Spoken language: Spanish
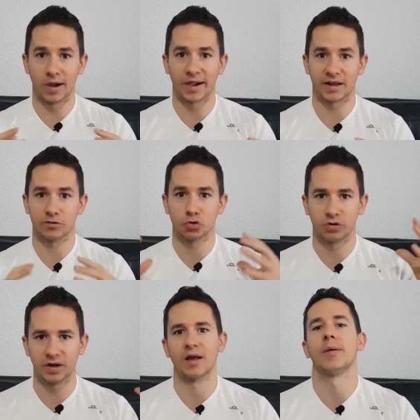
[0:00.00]
es que esto
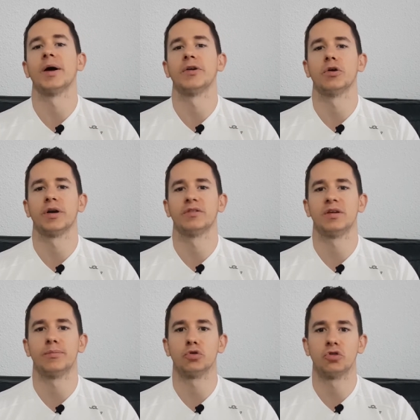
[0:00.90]
llegue a la mayor
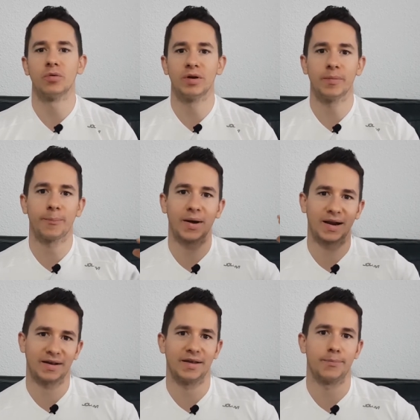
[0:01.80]
gente posible
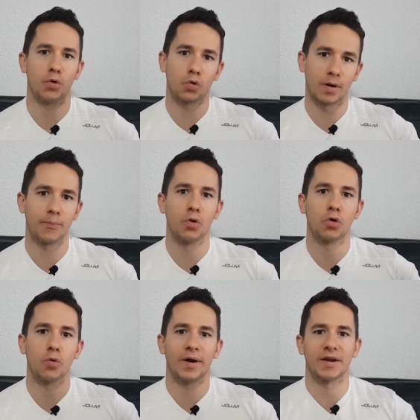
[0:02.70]
para que poco a
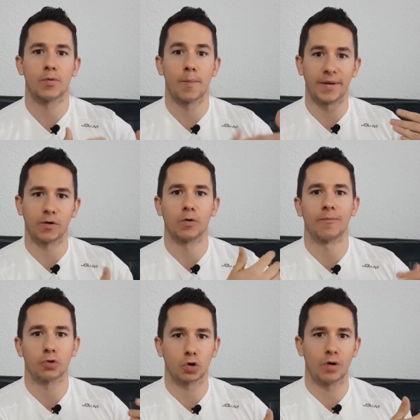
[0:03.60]
poco vayamos
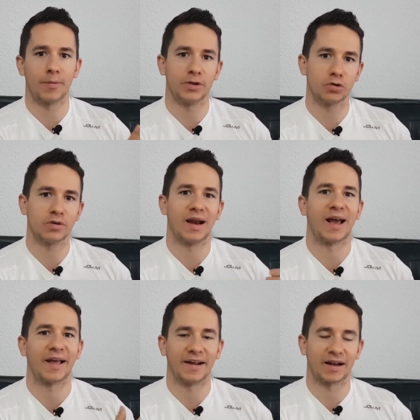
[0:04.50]
mejorando los hábitos de las
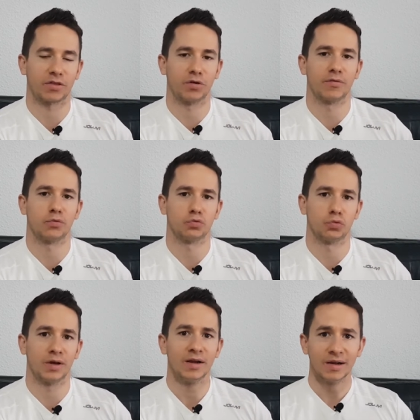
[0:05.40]
generaciones
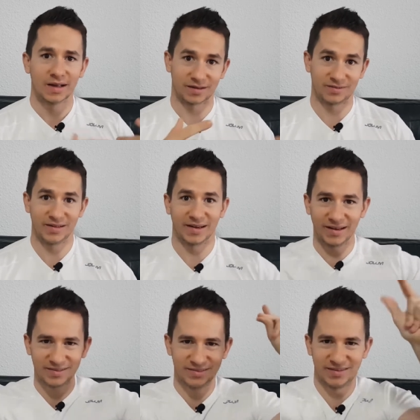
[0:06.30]
futuras. Así
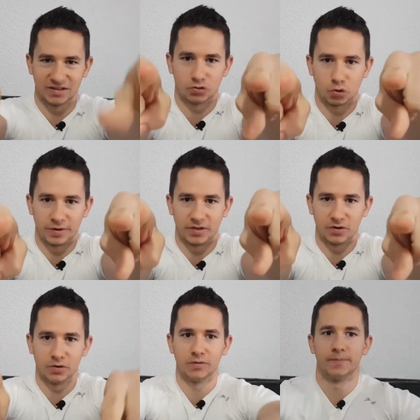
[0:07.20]
que dentro vídeo.